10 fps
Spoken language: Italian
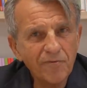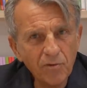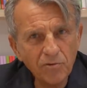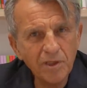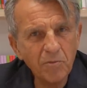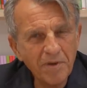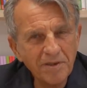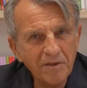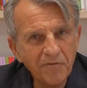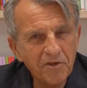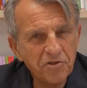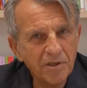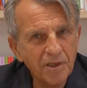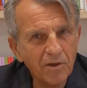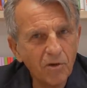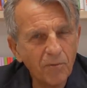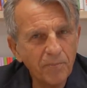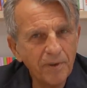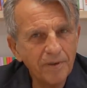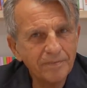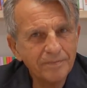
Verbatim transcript: affrontano i momenti difficili nella coppia?